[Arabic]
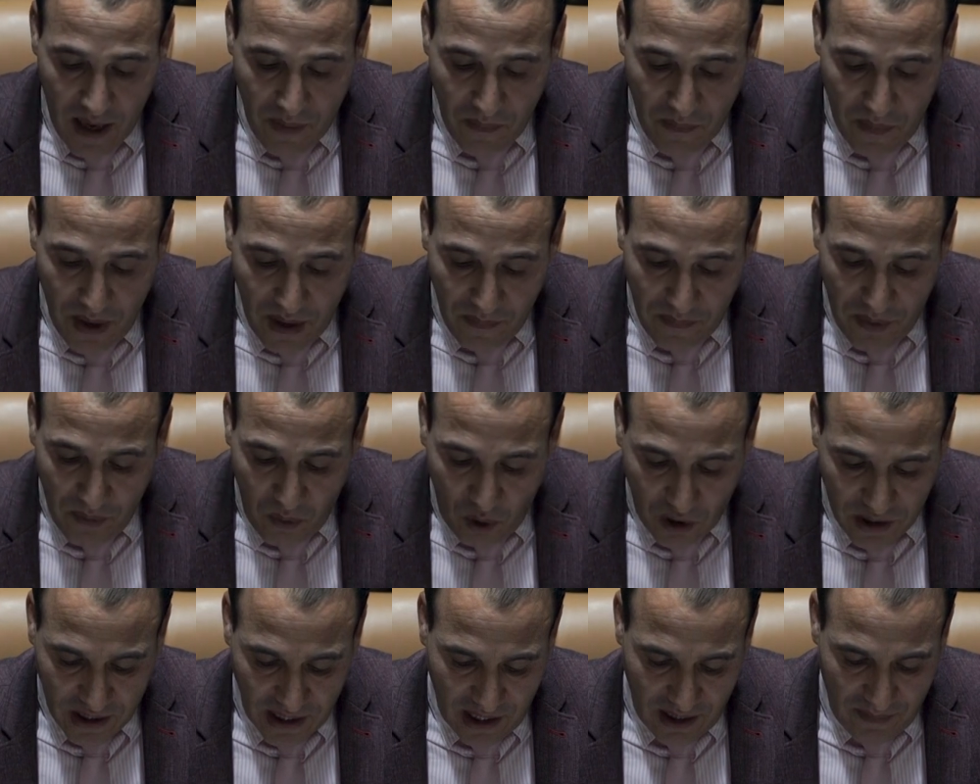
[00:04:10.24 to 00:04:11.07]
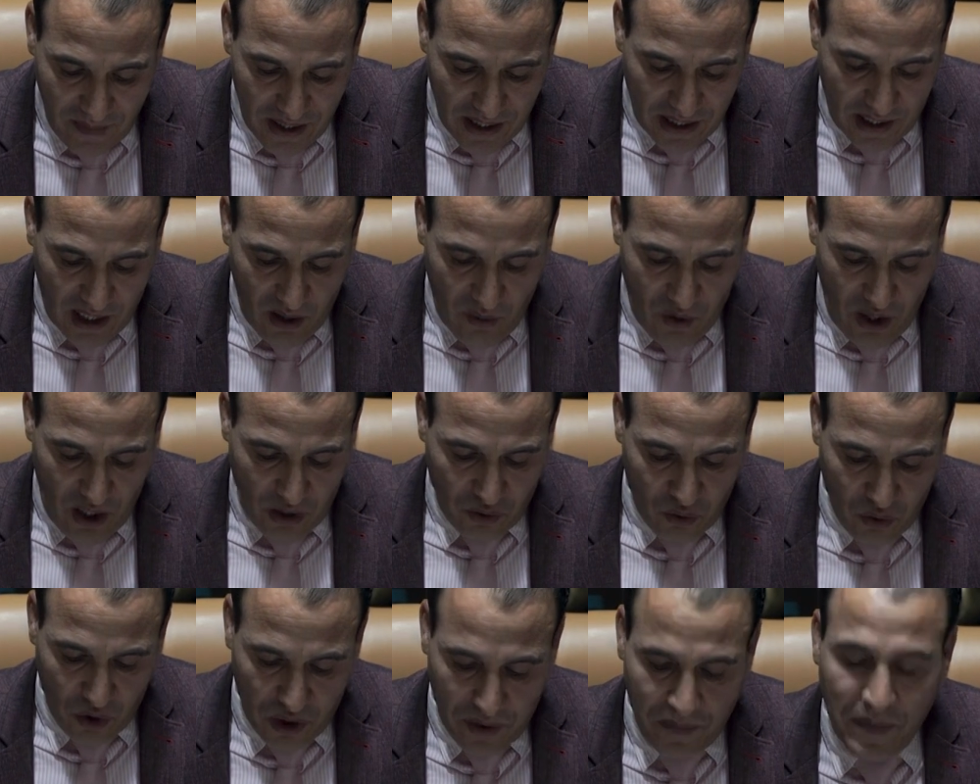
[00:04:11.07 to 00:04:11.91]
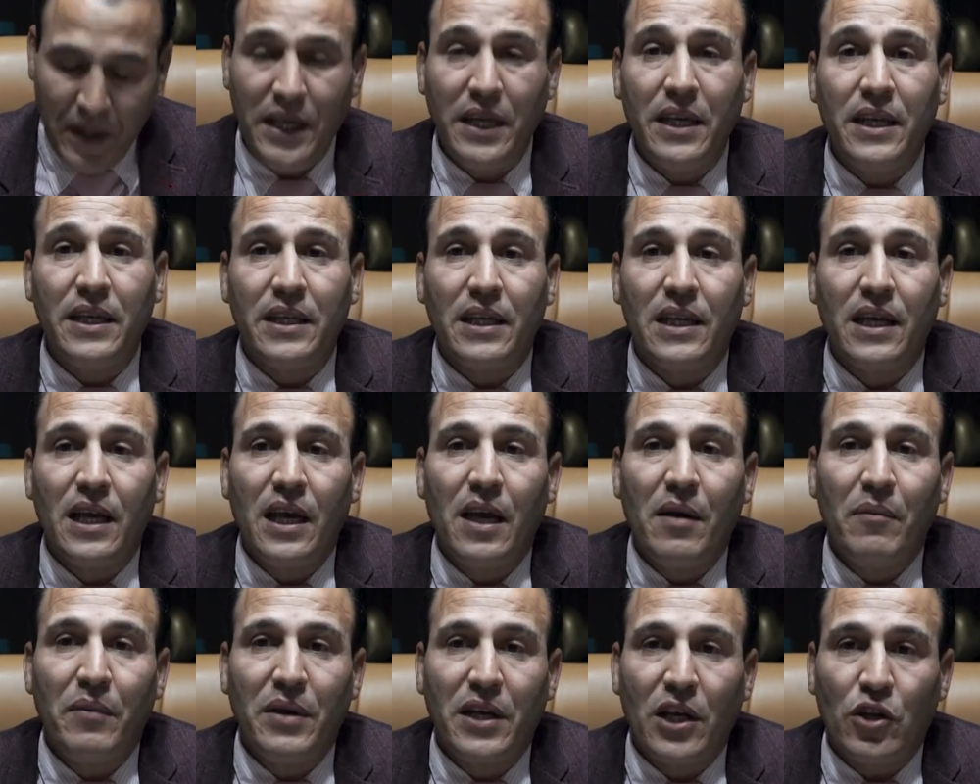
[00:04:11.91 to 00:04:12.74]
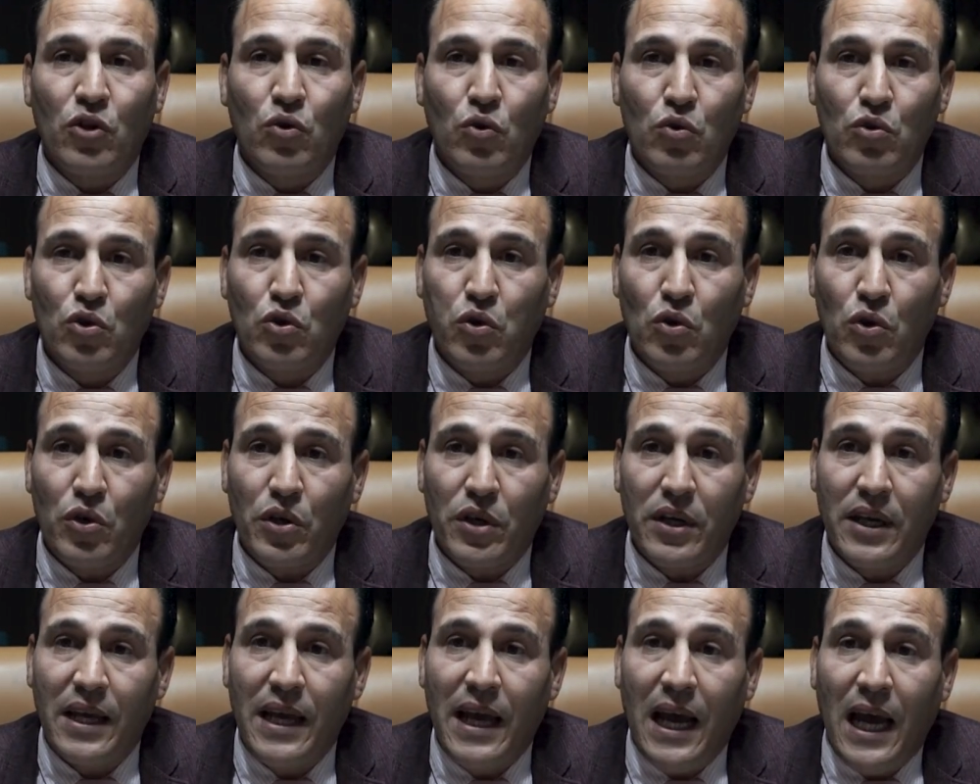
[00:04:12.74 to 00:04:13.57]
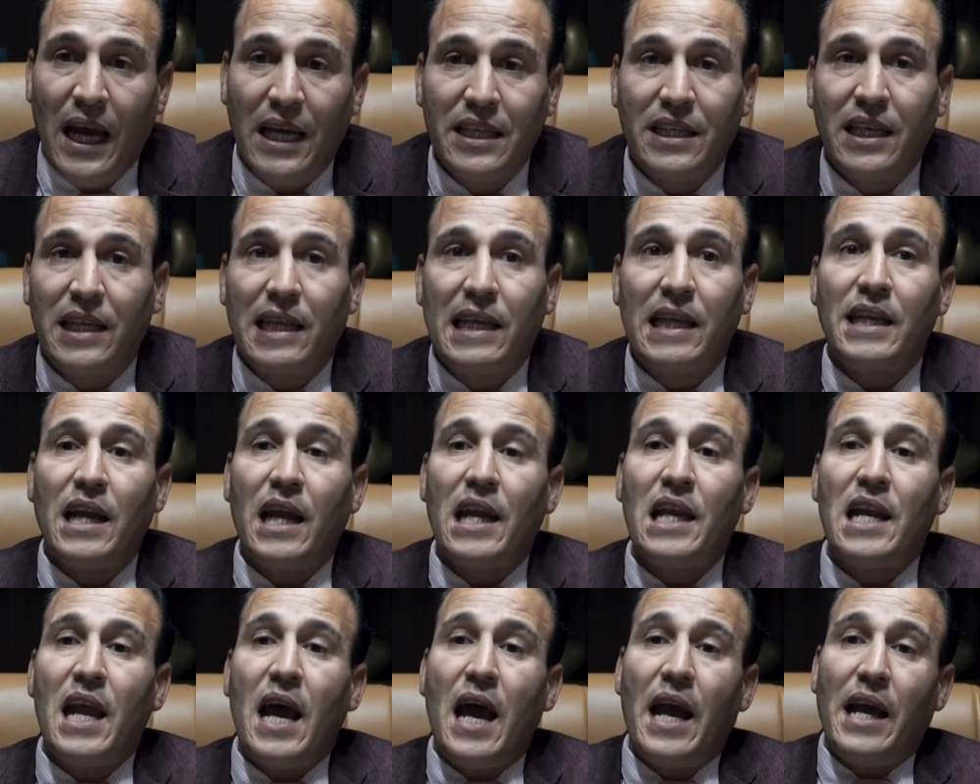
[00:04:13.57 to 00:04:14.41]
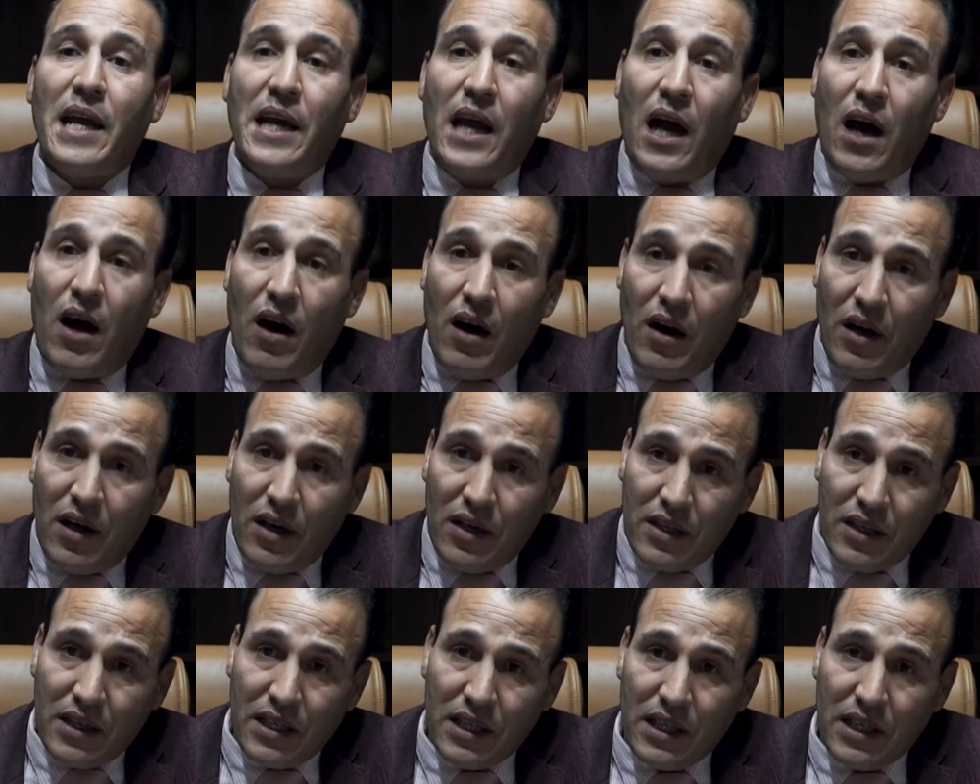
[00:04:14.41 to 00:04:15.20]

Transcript: بمقتضى الماده 71 من الدستور حدد لنا اللائحه